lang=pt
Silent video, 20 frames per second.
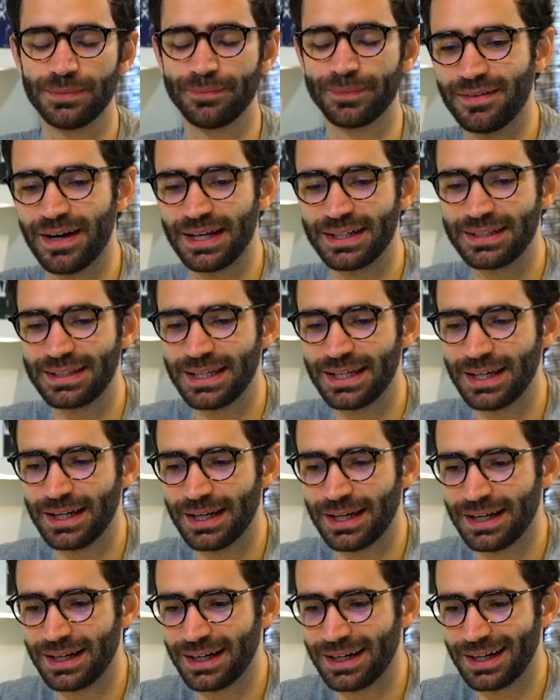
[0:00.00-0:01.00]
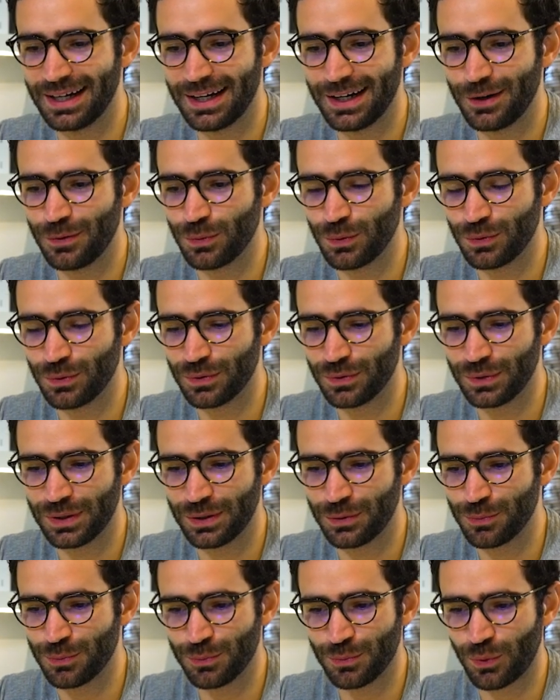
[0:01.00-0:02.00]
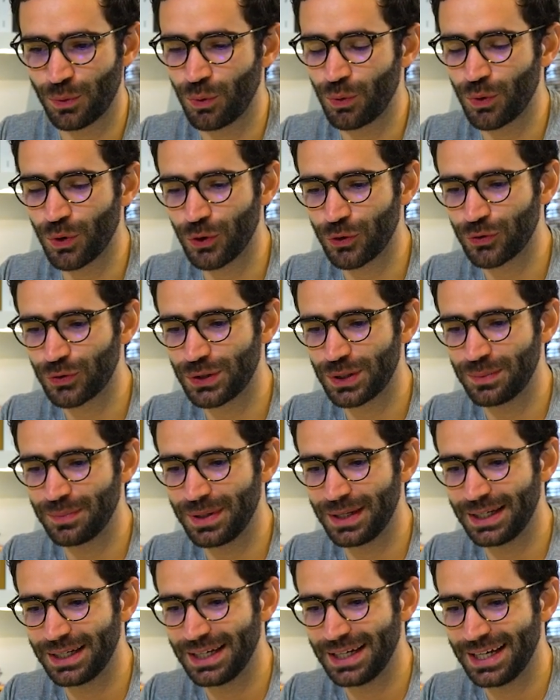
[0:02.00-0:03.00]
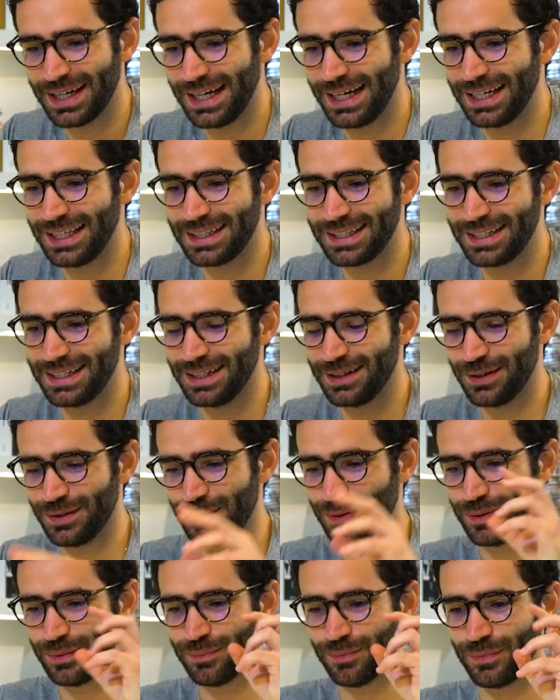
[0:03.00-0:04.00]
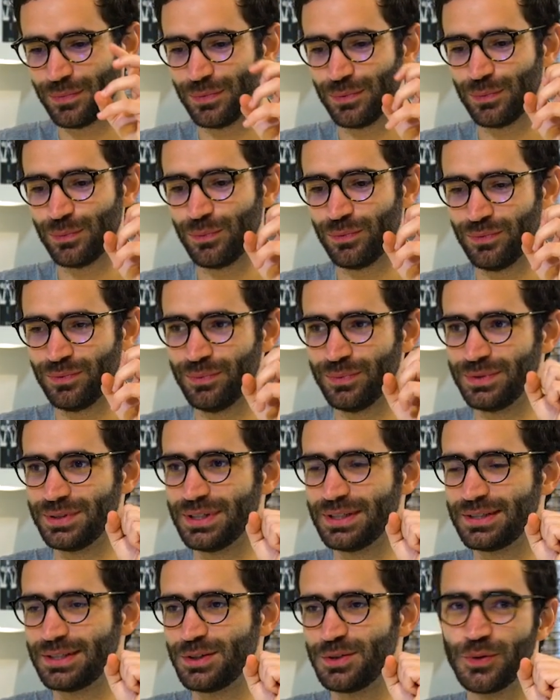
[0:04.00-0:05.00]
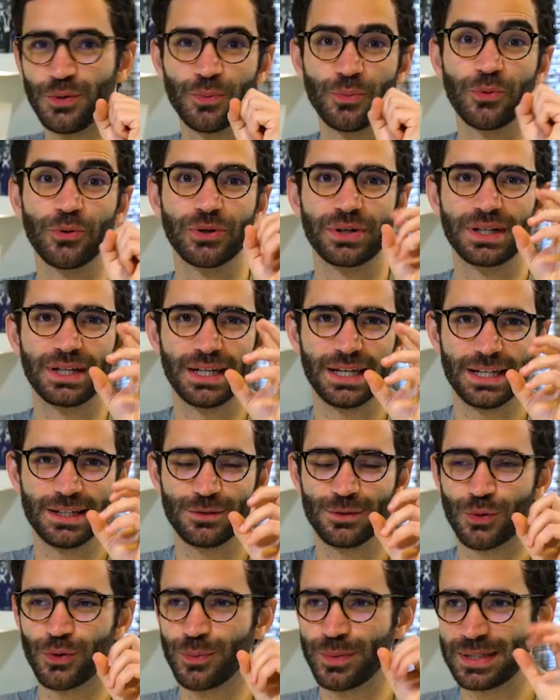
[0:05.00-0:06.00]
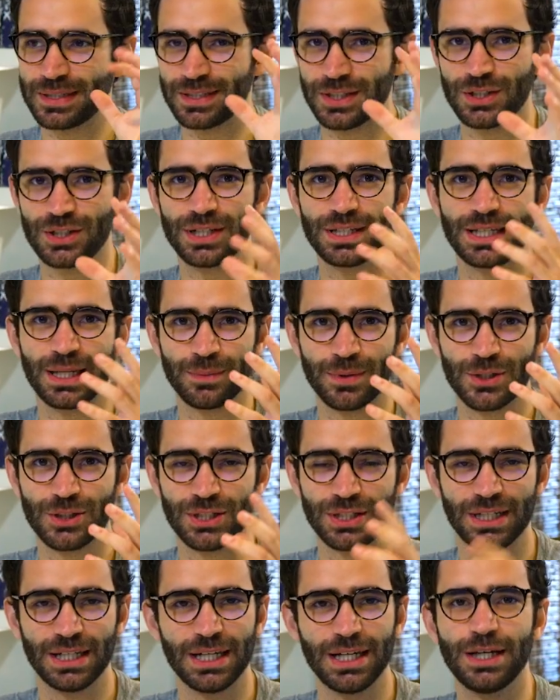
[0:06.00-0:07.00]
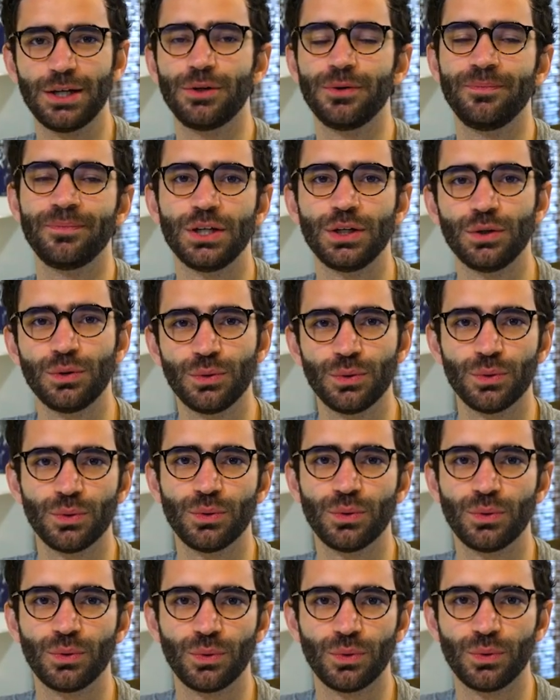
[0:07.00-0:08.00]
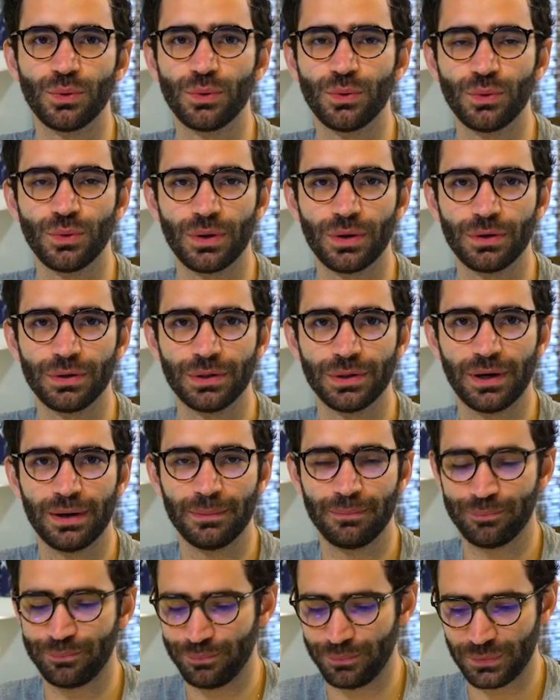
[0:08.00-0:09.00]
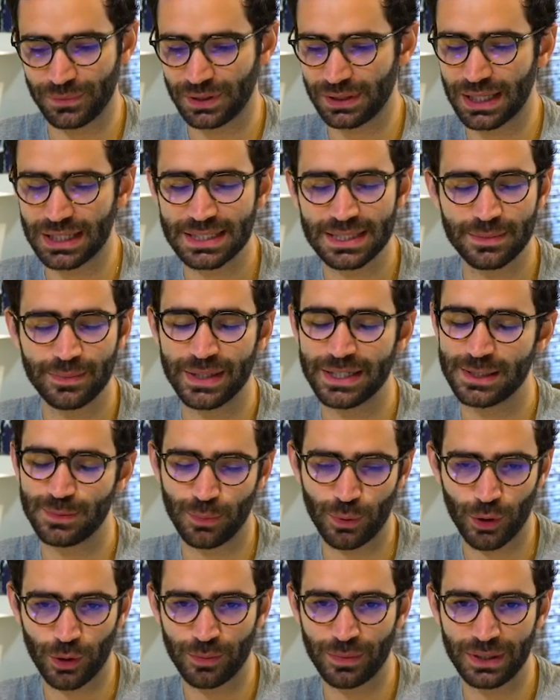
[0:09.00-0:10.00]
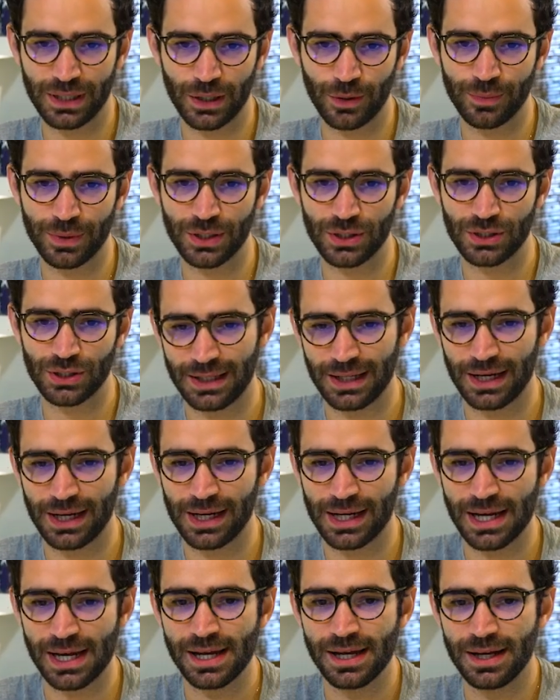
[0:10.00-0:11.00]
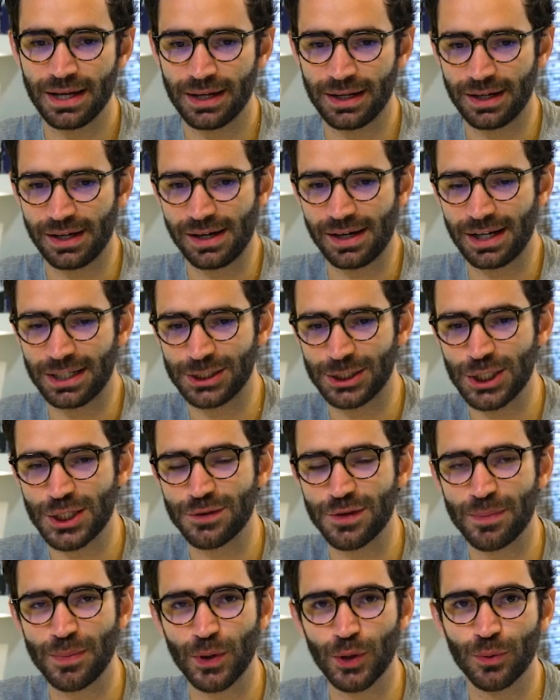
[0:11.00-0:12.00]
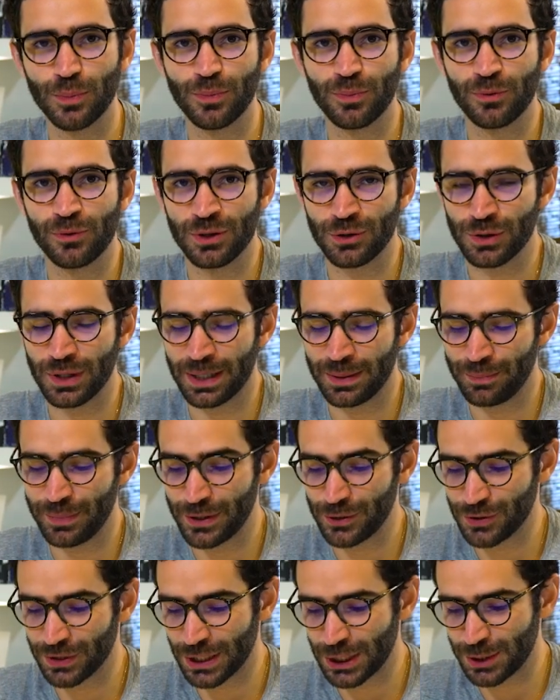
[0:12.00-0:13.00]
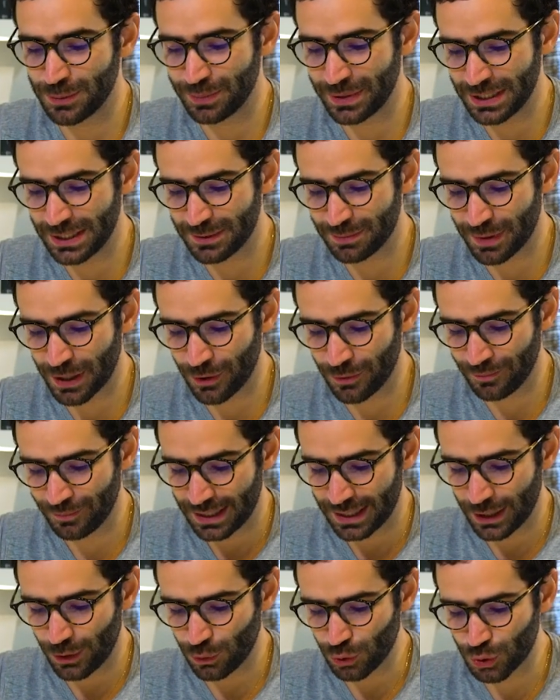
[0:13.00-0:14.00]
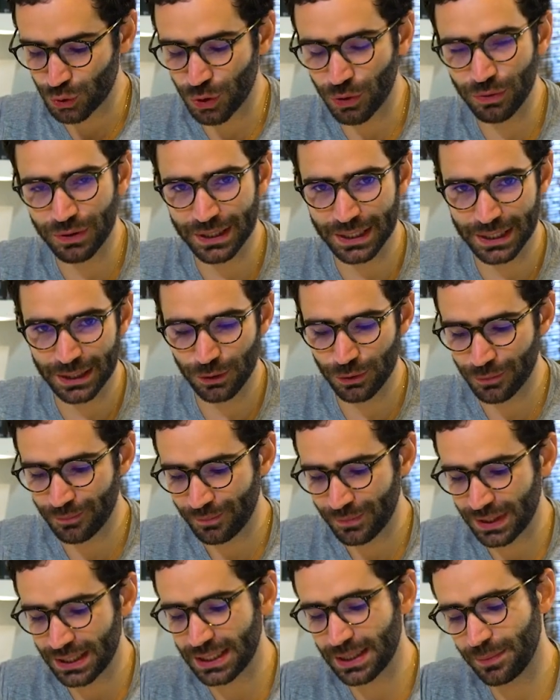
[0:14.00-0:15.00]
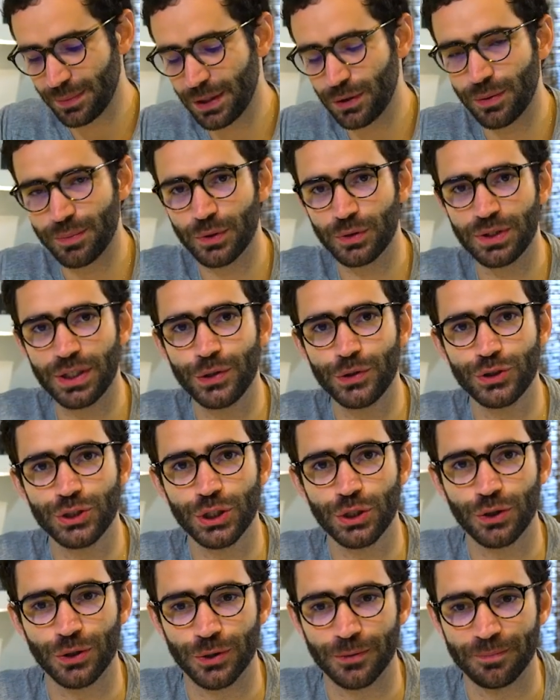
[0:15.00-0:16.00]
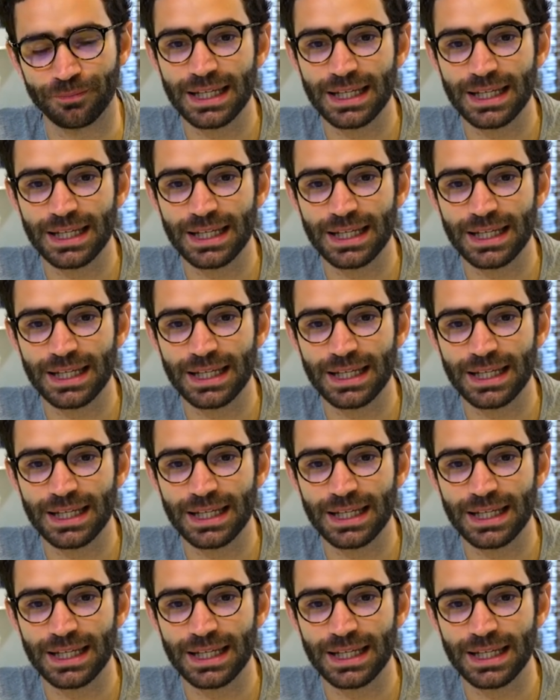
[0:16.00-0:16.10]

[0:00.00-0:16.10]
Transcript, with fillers: Vai ter ah, um, né, um encontro também entre vamos dizer assim, o burguês, o comerciante que tem mais dinheiro e, o, o, o e a classe mais pobre realmente, que é a gente vê pelo é, personagem principal, que é o João Grilo, e também o amigo dele, o Chicó.